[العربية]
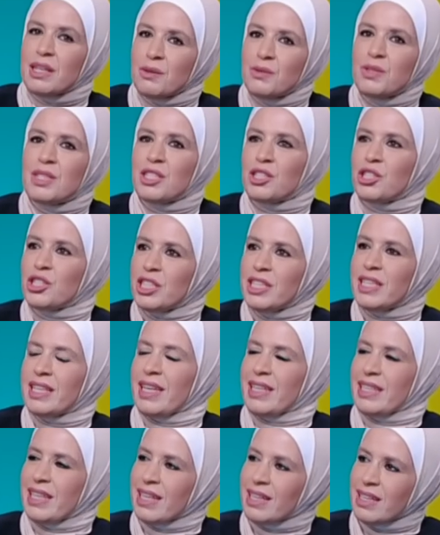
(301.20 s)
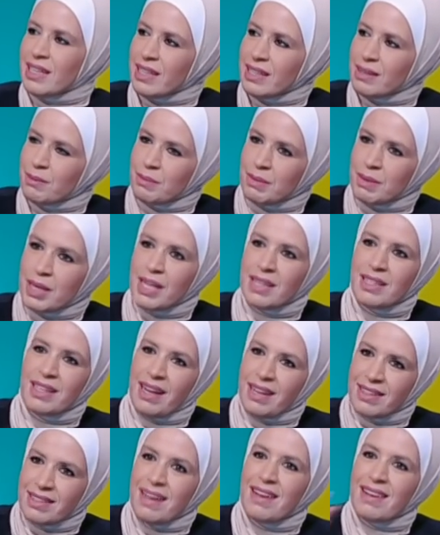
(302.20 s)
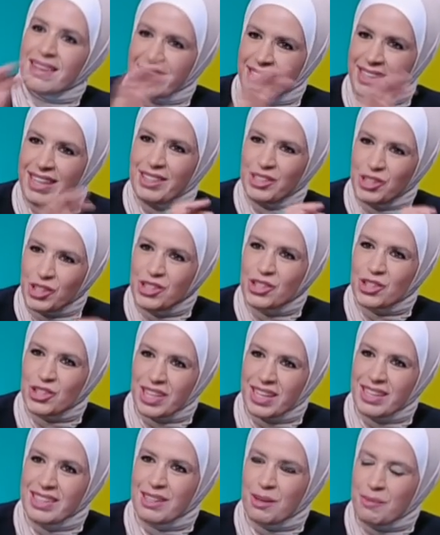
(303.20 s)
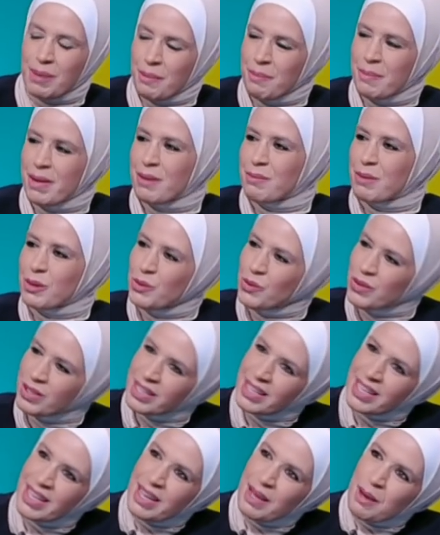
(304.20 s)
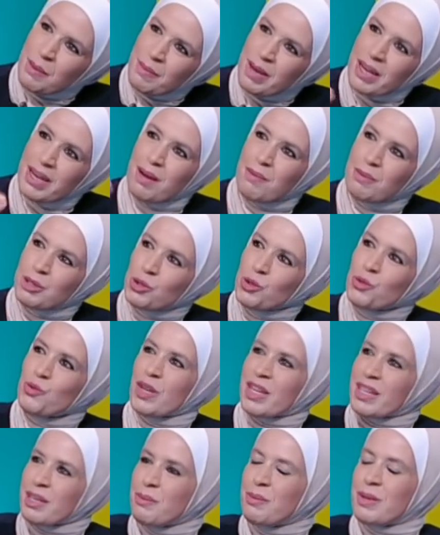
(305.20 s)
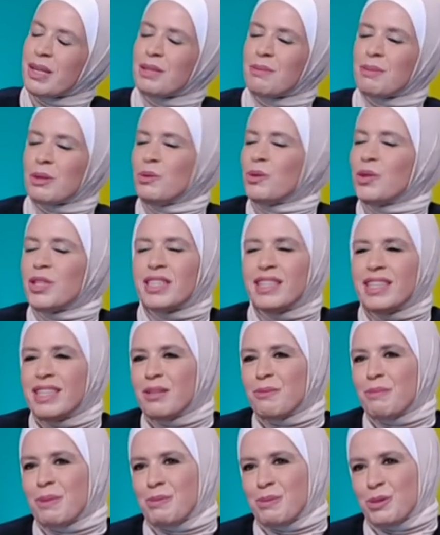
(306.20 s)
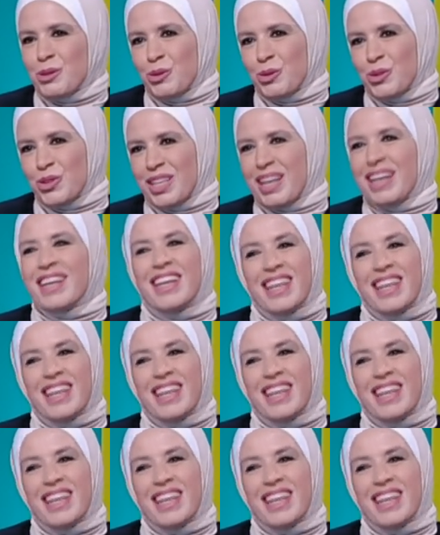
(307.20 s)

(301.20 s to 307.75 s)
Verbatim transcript: نفس الشيء يعني انا مرات الحدائق اللي عن جد اشتغلتها بعمان بكون مرأة بشوفها كبرت بكون زي ولادي. مبسوطه